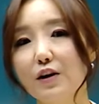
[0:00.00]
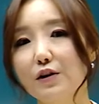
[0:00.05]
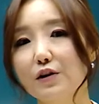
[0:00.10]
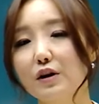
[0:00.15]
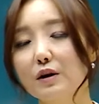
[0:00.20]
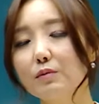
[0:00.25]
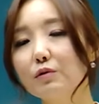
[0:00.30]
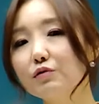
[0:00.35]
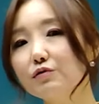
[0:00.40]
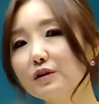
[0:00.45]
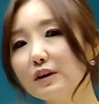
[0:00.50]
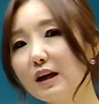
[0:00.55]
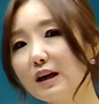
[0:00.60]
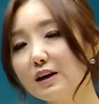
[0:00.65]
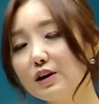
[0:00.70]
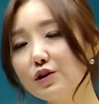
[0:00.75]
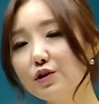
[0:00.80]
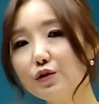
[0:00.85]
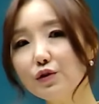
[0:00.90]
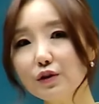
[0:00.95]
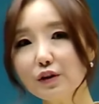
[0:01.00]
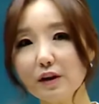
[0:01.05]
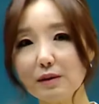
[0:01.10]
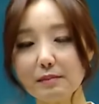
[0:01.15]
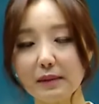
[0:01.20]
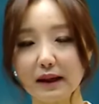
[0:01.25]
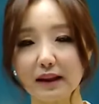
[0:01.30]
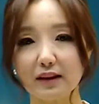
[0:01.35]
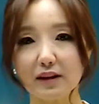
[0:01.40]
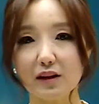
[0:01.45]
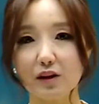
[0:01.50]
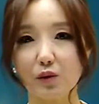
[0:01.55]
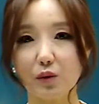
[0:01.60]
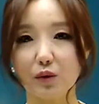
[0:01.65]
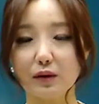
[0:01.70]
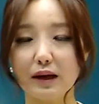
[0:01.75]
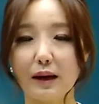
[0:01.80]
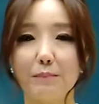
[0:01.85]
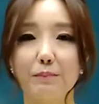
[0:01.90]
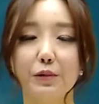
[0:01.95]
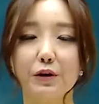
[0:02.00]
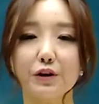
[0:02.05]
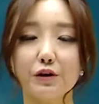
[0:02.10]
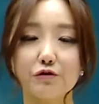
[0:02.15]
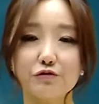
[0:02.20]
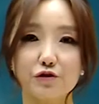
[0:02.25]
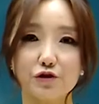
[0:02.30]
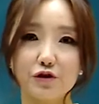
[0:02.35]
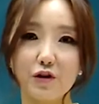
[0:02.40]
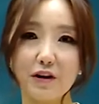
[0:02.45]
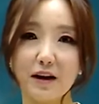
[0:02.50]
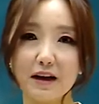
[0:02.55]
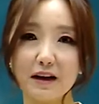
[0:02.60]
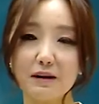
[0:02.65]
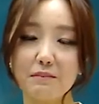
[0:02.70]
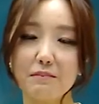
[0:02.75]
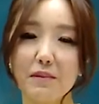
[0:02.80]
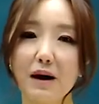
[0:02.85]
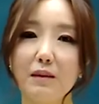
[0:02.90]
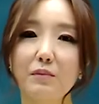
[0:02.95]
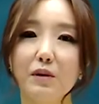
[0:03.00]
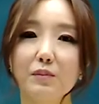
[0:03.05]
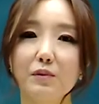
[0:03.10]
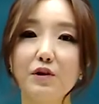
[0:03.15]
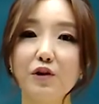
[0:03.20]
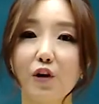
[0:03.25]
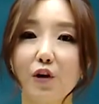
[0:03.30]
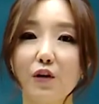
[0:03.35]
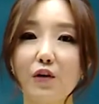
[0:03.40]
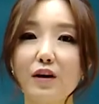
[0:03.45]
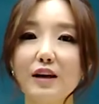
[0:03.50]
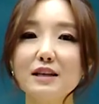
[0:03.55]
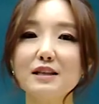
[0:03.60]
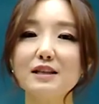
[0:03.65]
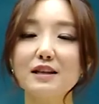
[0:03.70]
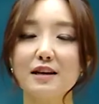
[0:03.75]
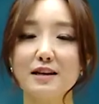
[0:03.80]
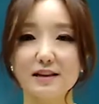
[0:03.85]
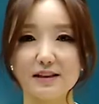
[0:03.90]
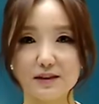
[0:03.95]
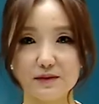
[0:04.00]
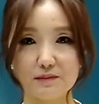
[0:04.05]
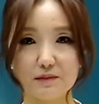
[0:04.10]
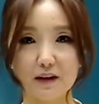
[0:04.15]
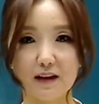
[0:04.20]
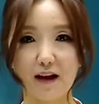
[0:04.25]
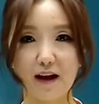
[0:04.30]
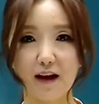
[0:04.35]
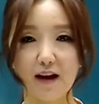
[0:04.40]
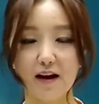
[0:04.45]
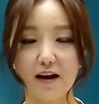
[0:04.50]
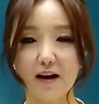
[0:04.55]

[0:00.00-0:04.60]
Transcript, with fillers: 여러분 우리가 이유를 만들고 답변을 구성하는 방법은 여러 가지가 있습니다.